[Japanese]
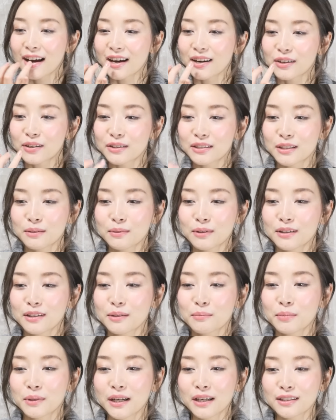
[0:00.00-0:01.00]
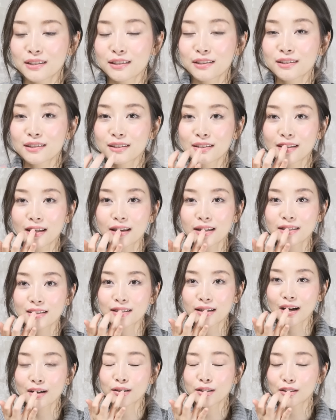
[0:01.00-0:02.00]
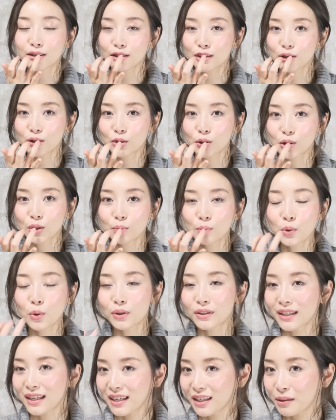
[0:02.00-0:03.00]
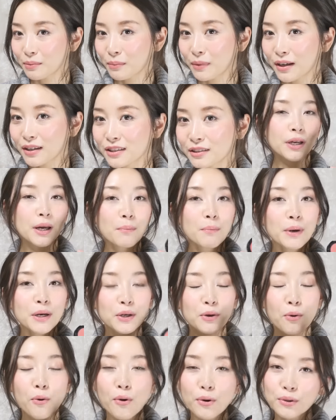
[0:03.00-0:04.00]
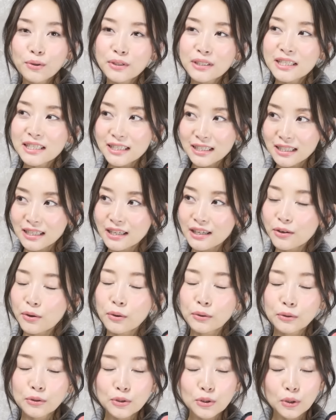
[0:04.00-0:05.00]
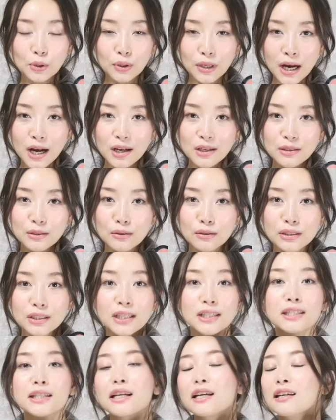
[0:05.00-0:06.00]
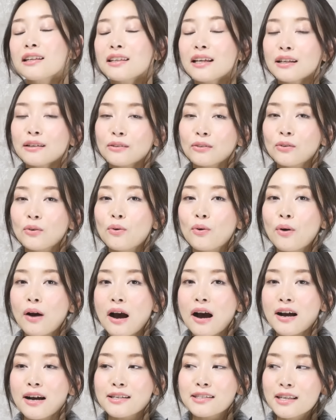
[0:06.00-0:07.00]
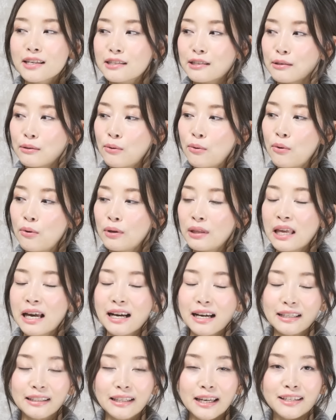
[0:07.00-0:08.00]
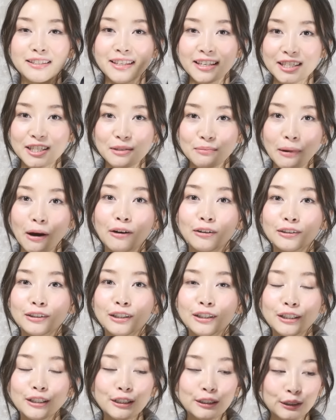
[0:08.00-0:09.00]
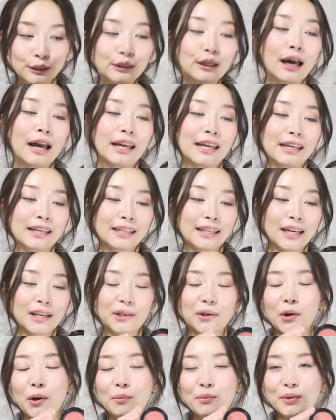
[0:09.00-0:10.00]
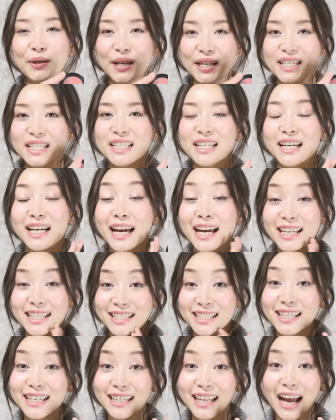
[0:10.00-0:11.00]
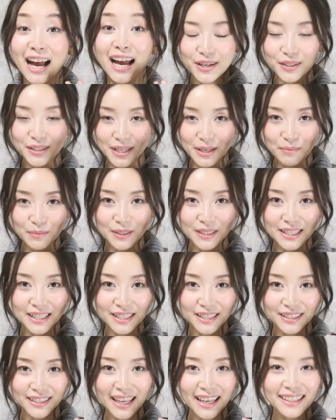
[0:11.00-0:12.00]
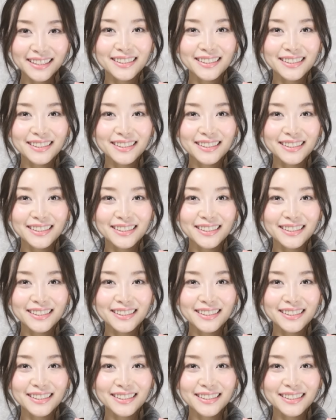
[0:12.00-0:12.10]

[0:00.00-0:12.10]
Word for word: あの唇にプラスして使うっていうこともできますやっぱりこの時期このちょっと乾燥した時期になると欠かさずこうなんか出してしまうぐらい結構昔から好きなクリームチークで